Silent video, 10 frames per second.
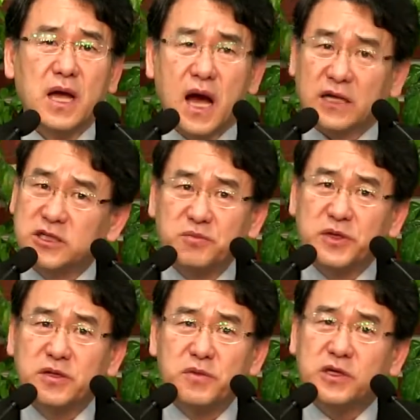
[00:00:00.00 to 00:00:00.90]
아직
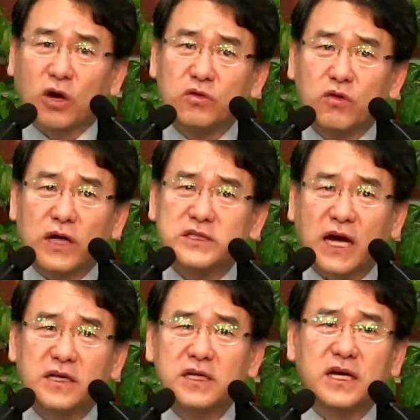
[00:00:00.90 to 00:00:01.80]
믿음이 견고하지
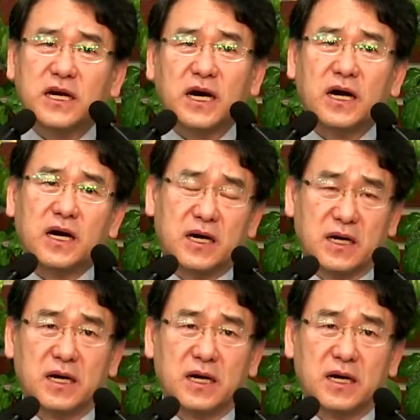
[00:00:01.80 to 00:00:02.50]
않으니까